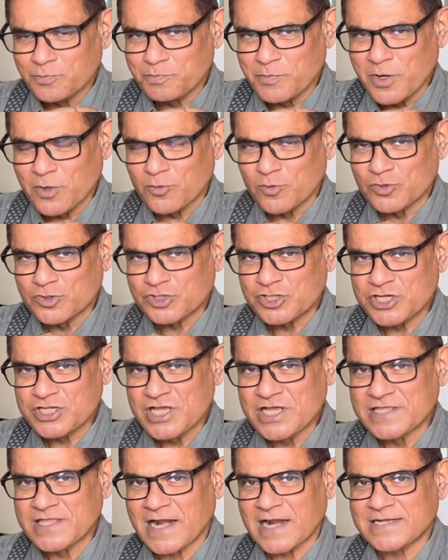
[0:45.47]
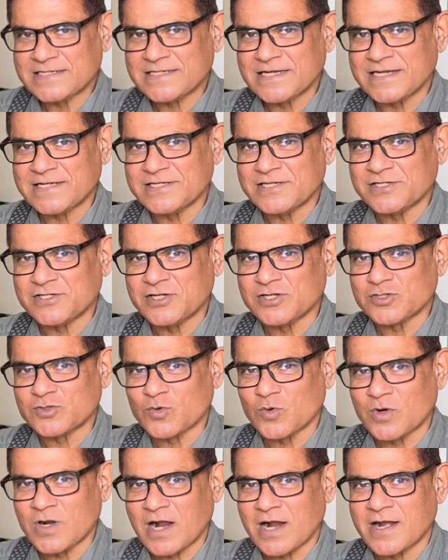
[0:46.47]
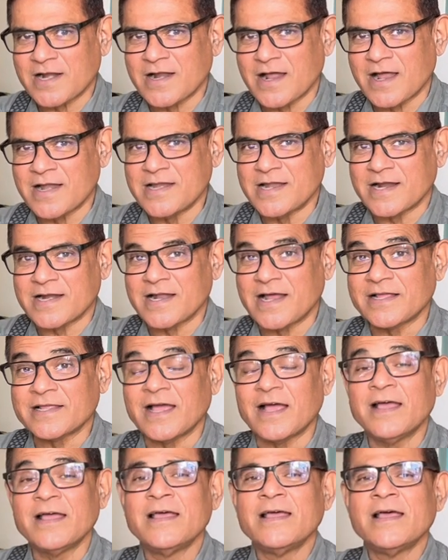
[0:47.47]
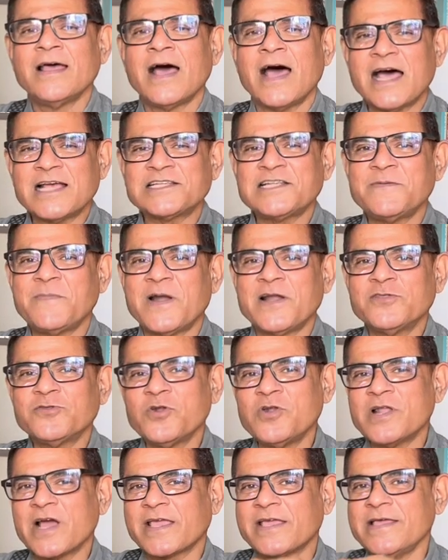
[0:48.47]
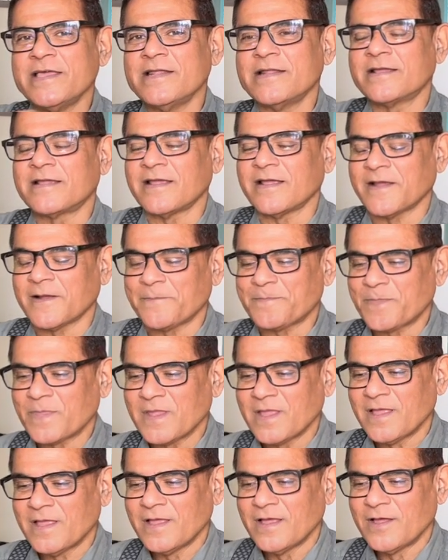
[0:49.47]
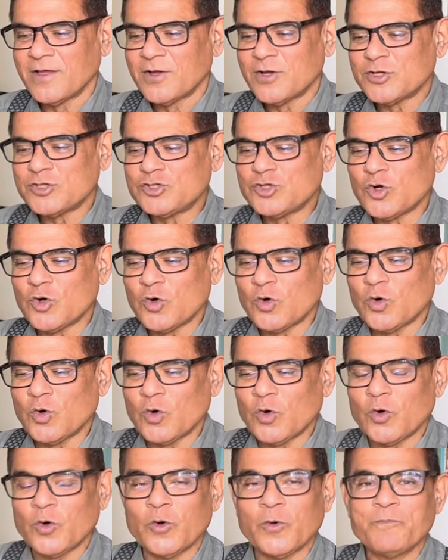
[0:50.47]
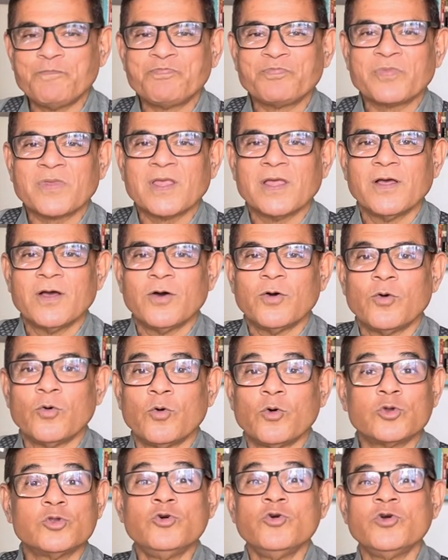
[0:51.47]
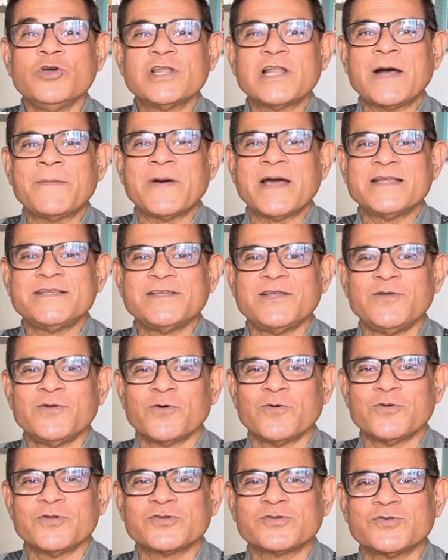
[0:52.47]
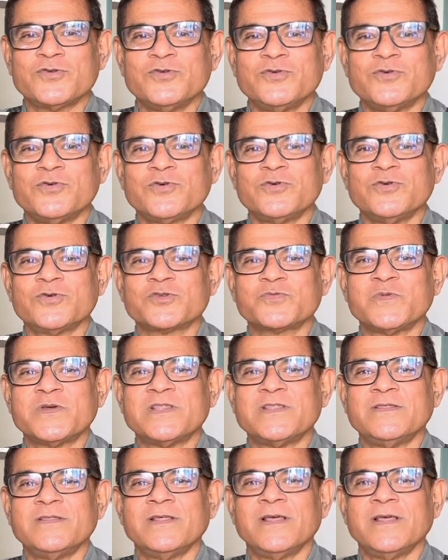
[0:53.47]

बिल्कुल सीधी तरह से किसी चीज़ को रखना लिखना या असल माने तो लकीर के हैं जो उर्दू की रामायण जिन लोगों ने सुनी होगी उसमें